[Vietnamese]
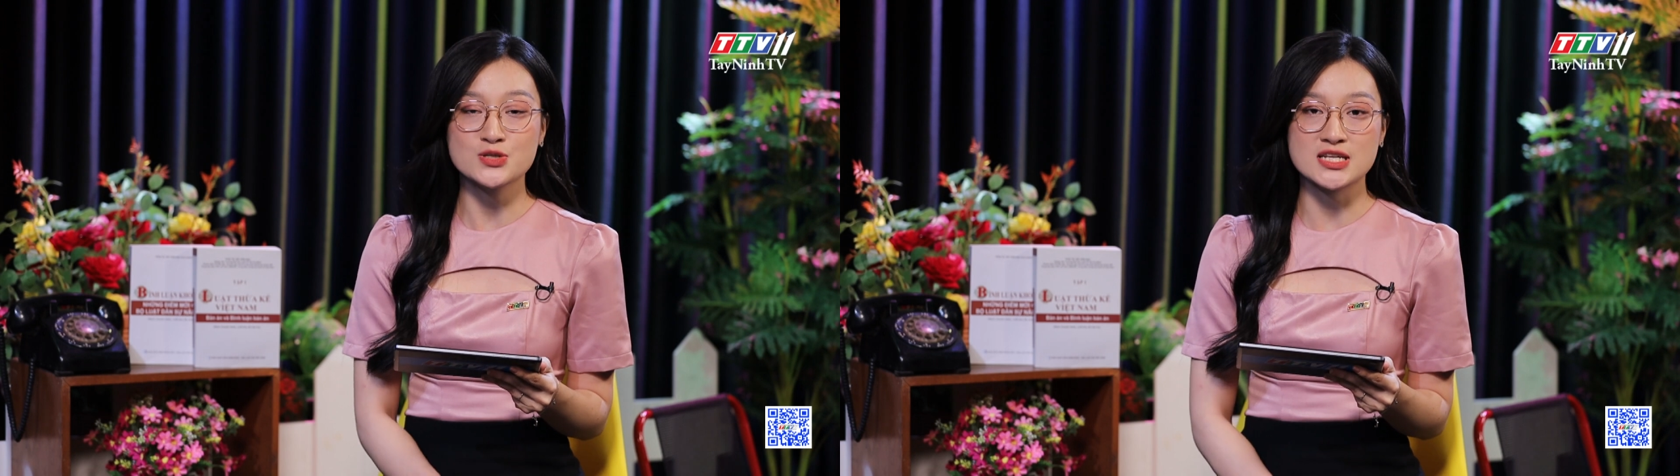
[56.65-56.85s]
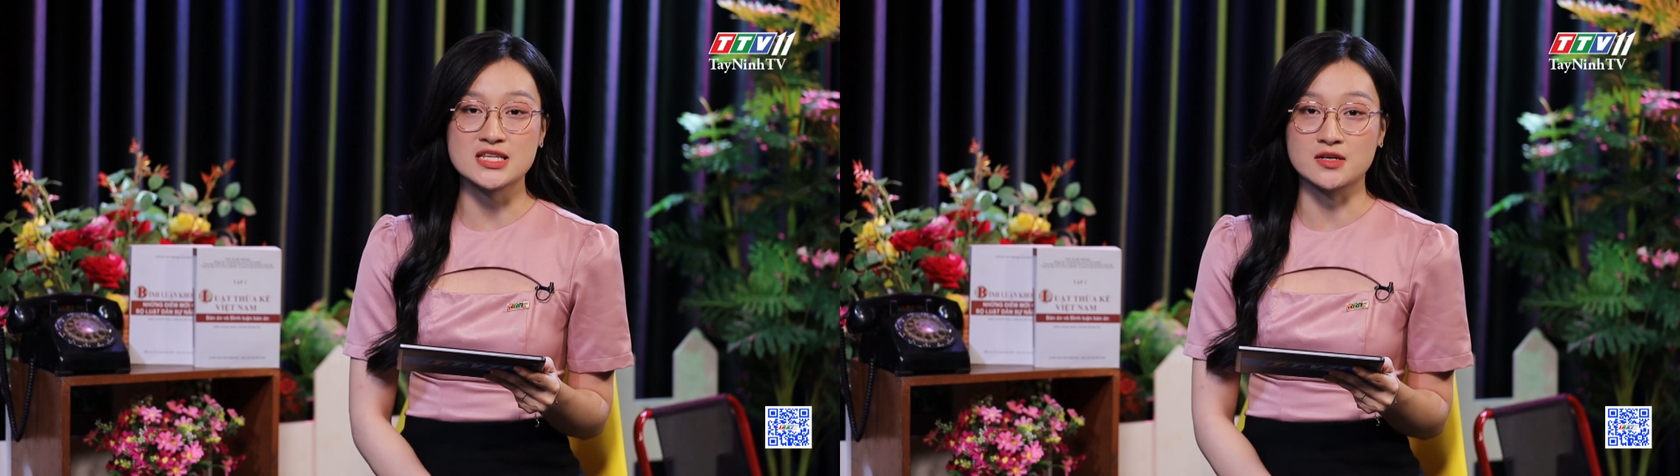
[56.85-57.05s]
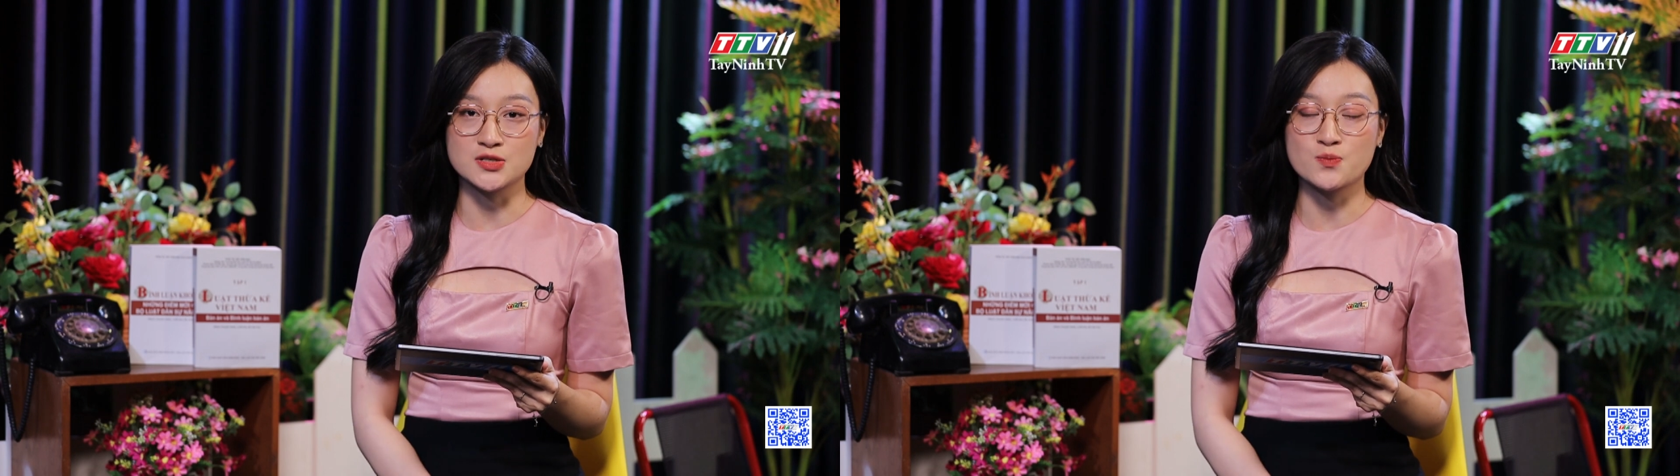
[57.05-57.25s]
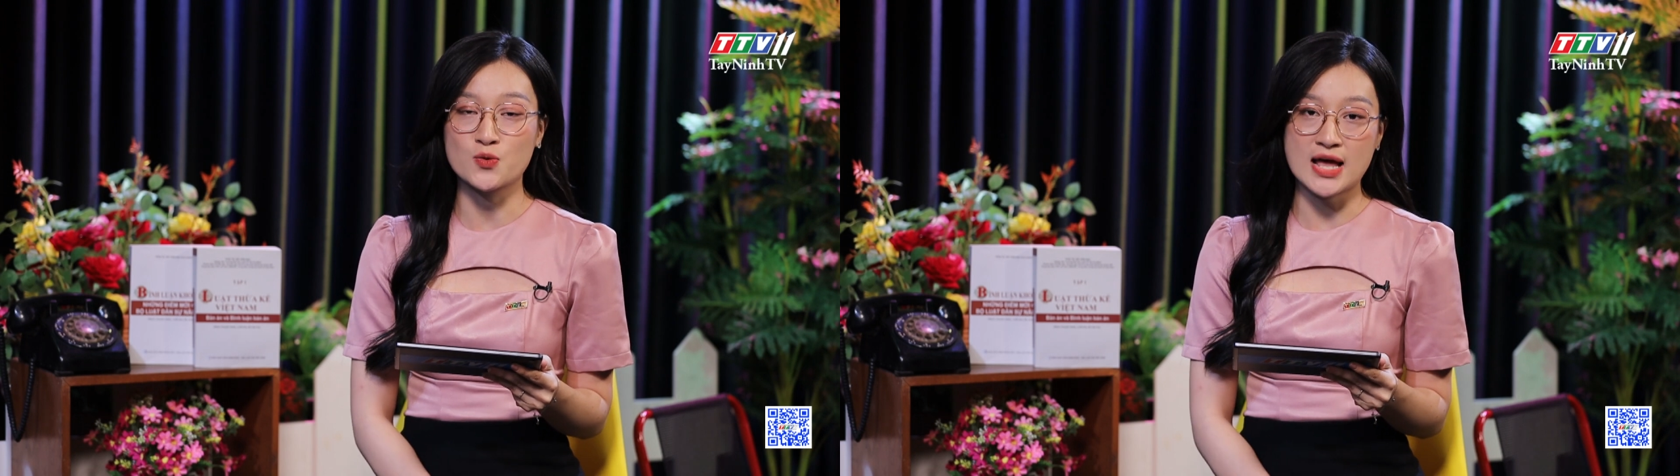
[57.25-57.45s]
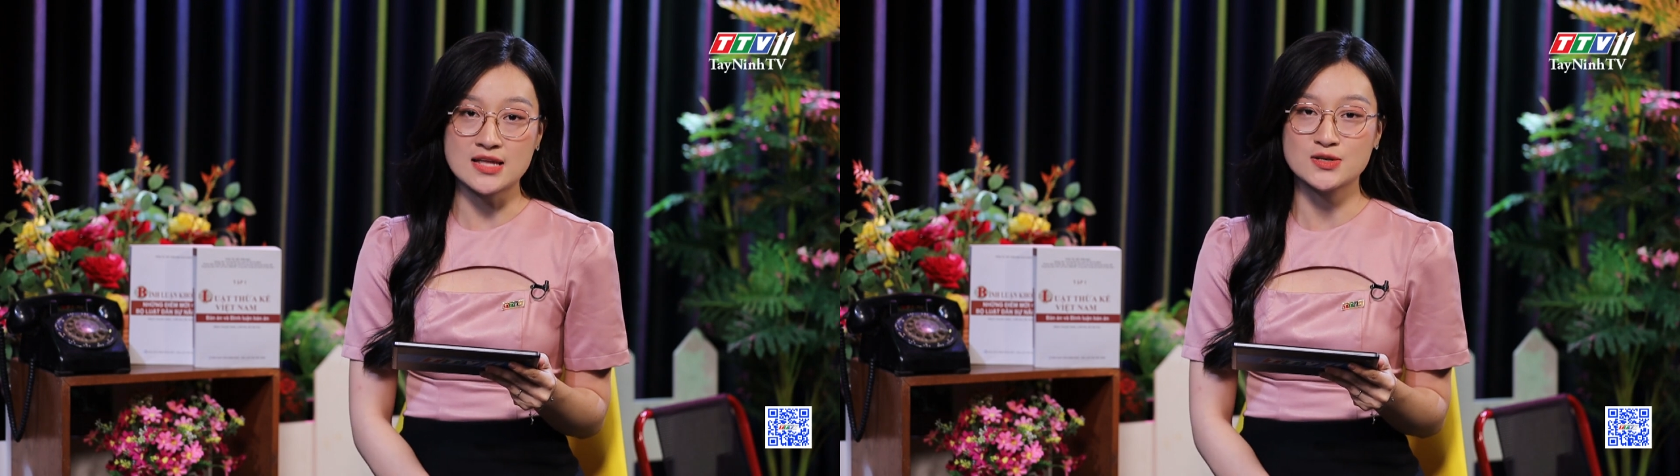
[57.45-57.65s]
chương trình nhận được
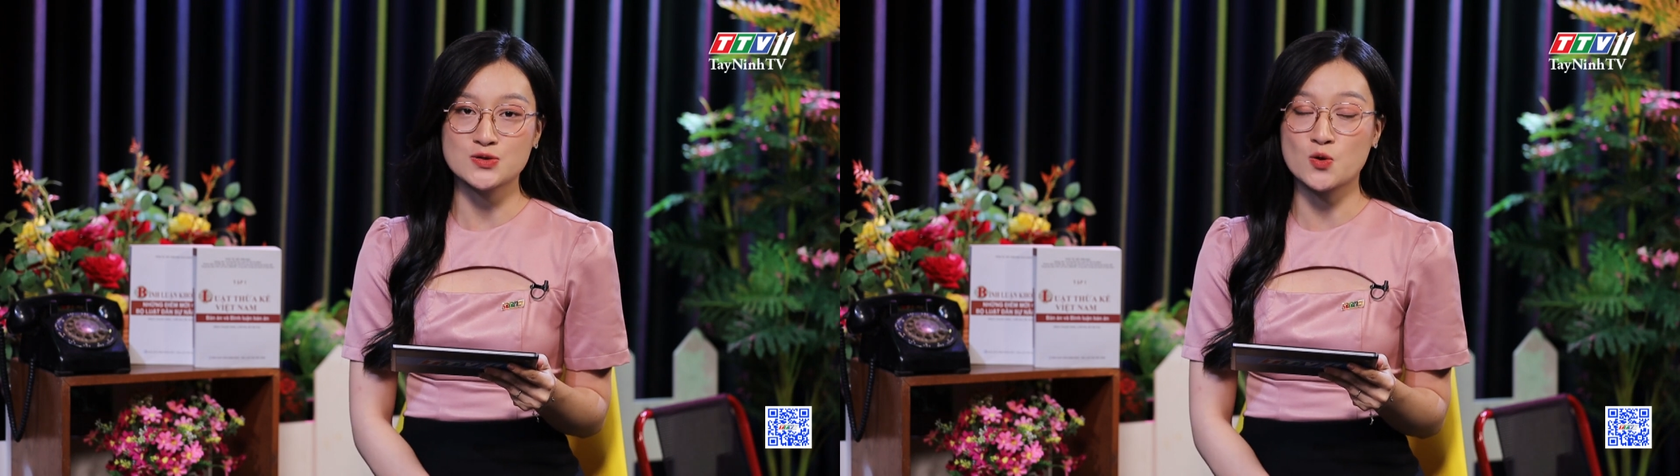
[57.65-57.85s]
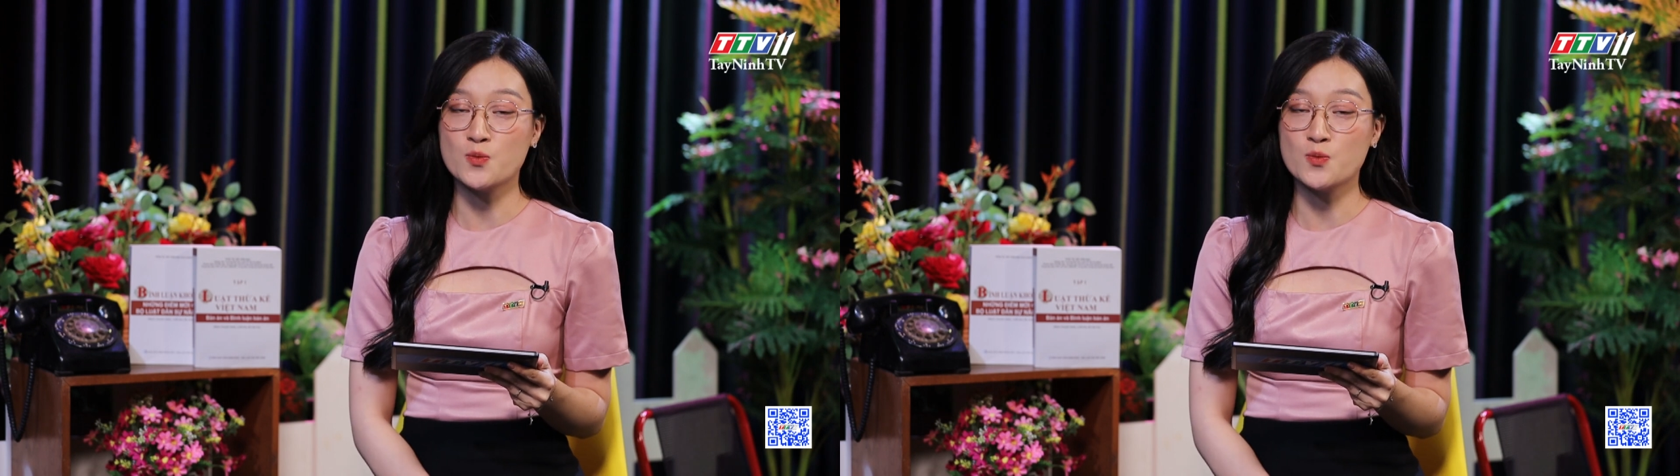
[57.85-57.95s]
một lá thư